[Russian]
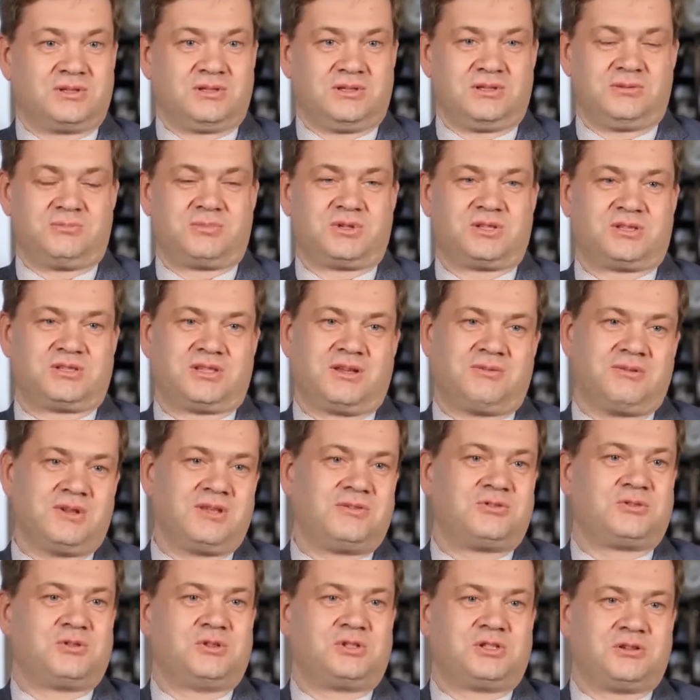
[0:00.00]
И
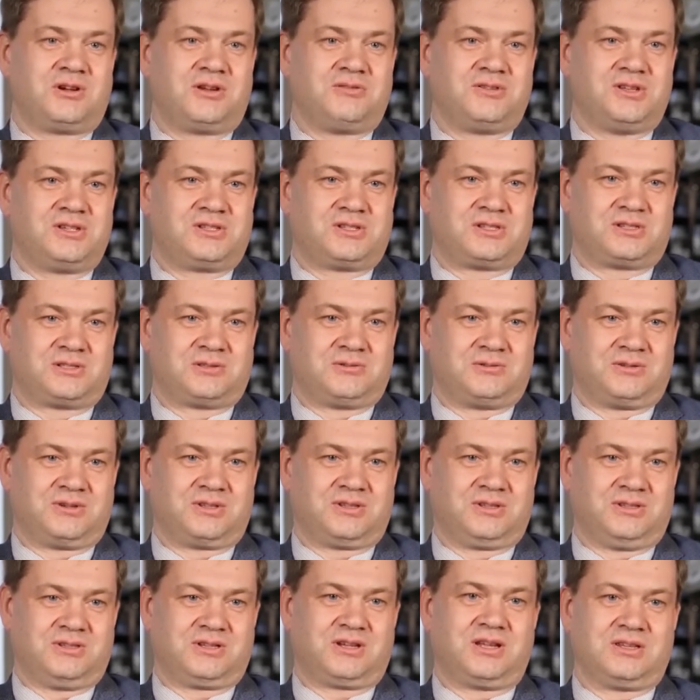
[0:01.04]
представляет все человечество.
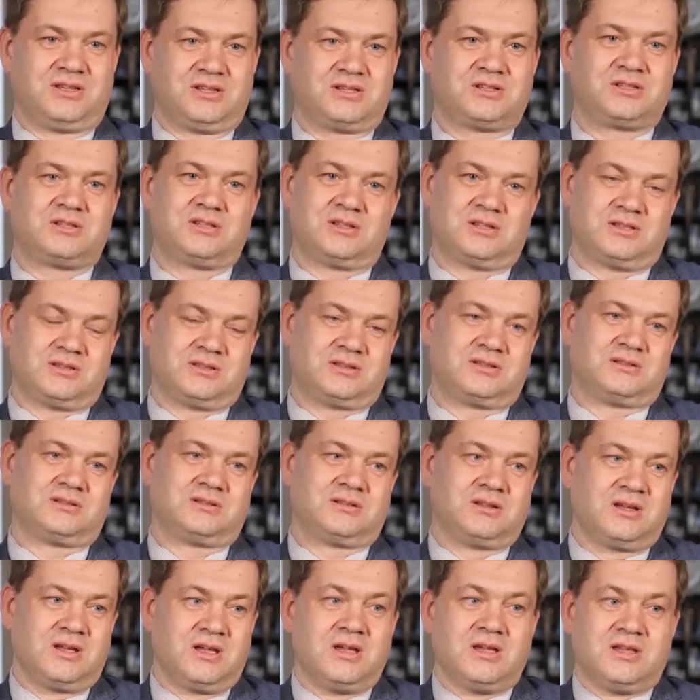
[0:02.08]
И,
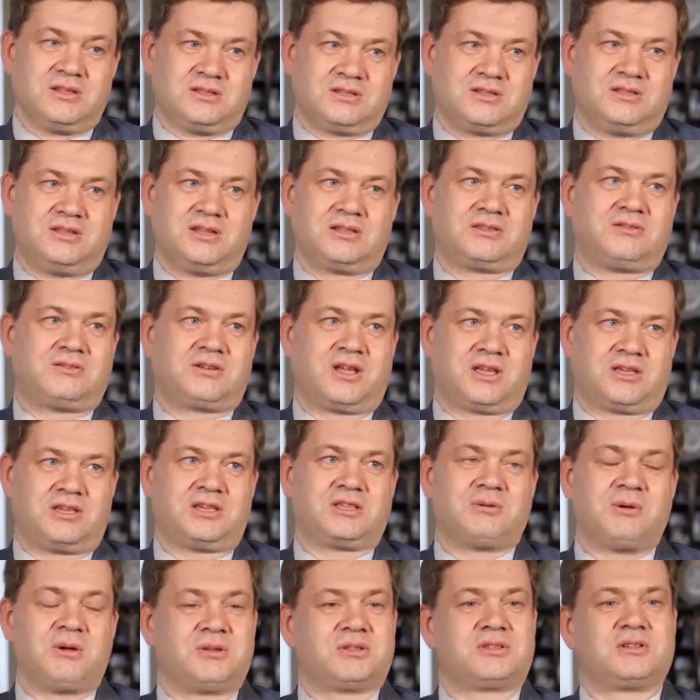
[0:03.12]
конечно, где-то в
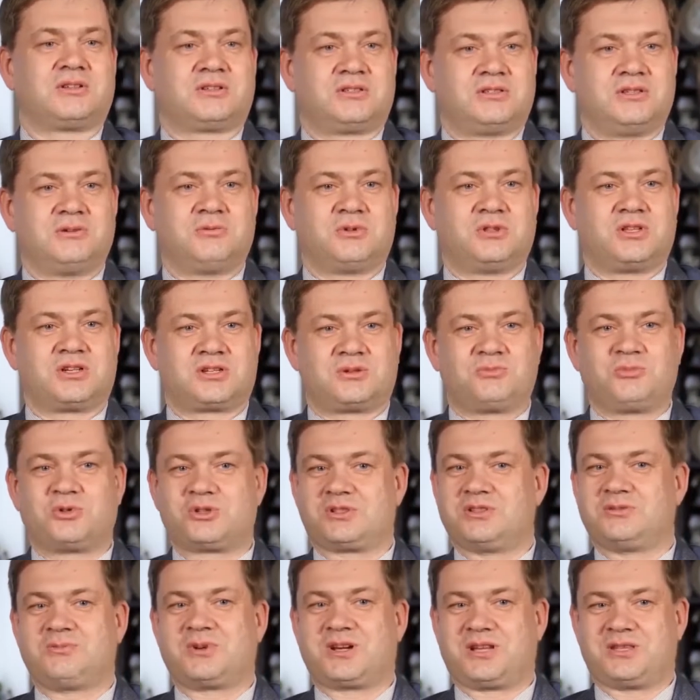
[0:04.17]
каких-то моментах с него даже
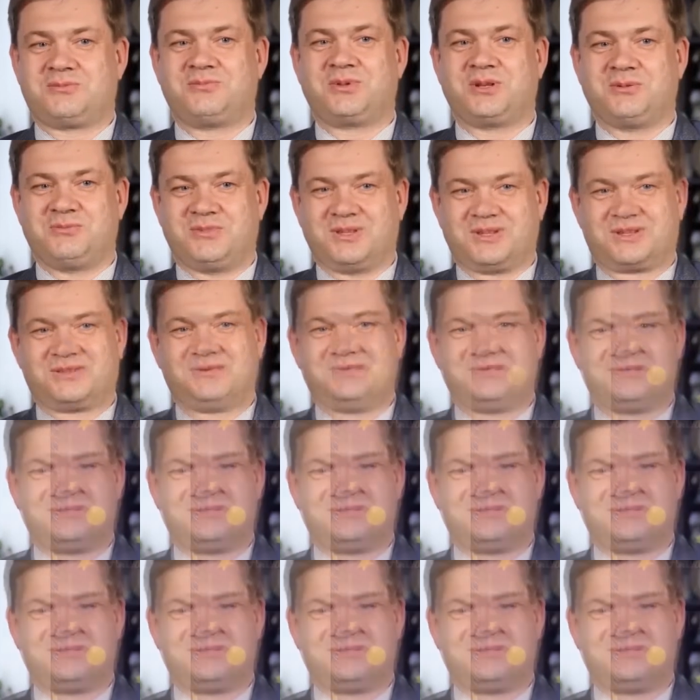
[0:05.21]
можно брать пример.